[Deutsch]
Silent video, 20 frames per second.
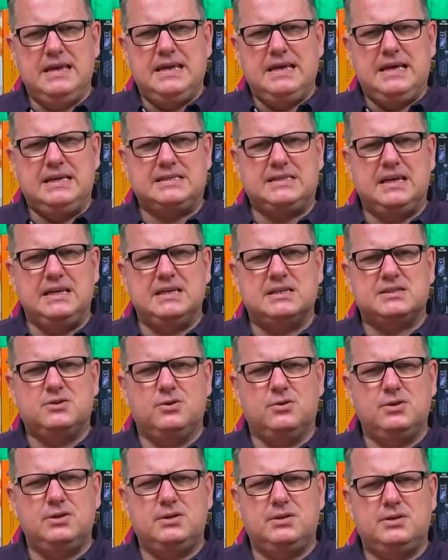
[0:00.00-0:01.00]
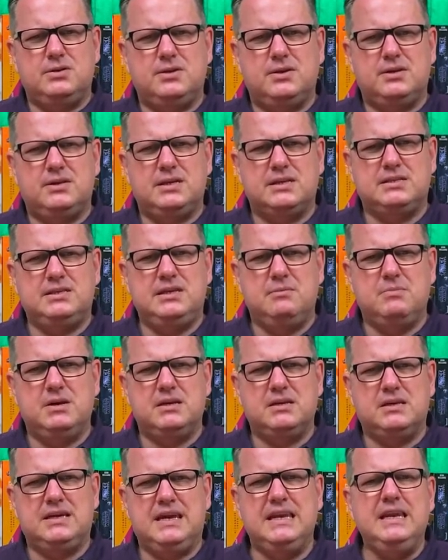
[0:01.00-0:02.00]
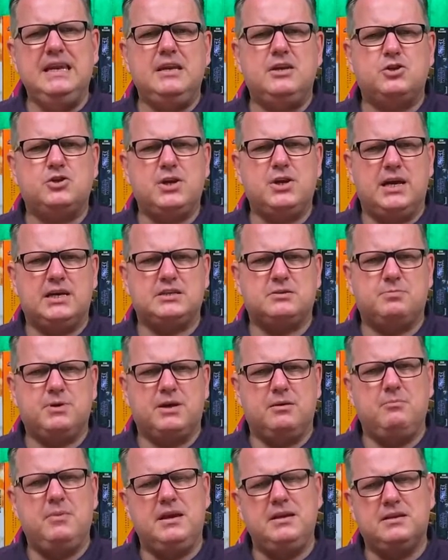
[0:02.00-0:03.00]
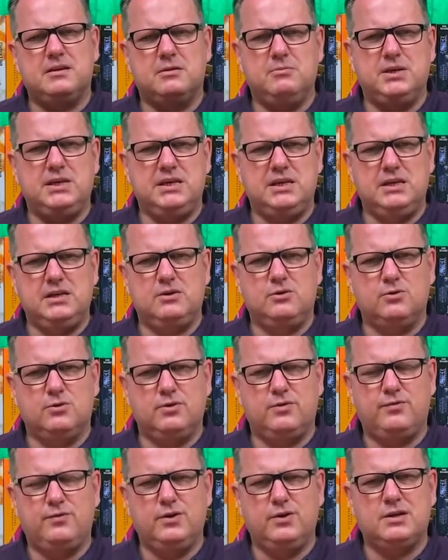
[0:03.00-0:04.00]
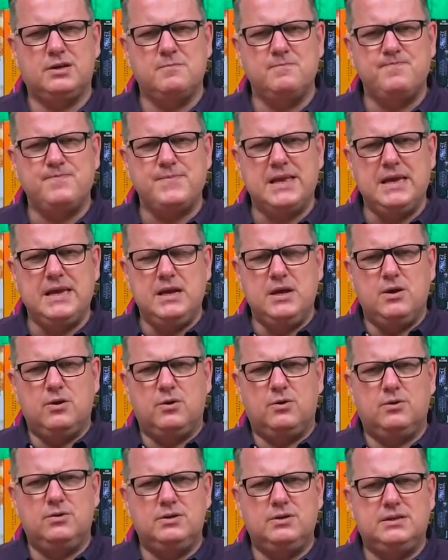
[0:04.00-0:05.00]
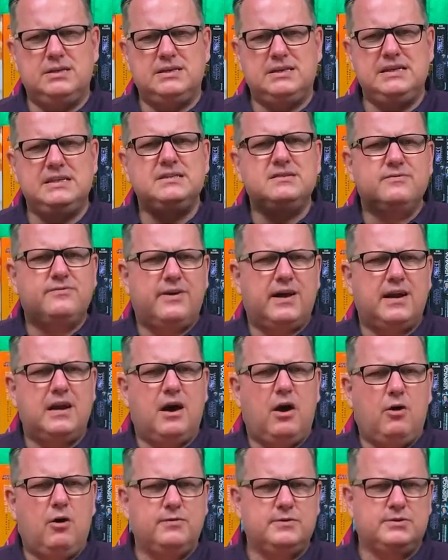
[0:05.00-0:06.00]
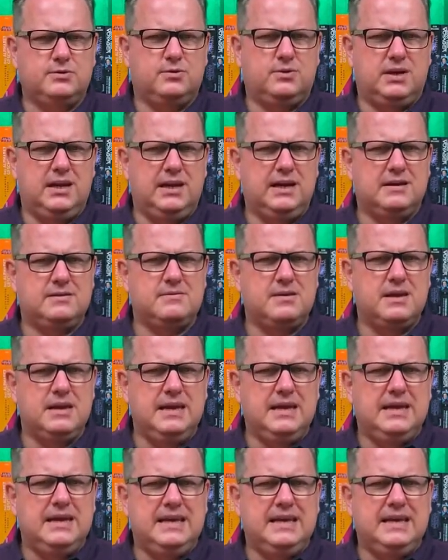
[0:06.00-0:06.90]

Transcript: Es geht das Gerücht, dass jemand genetische Experimente mit ihnen durchführt und diesen Fall aufzuklären,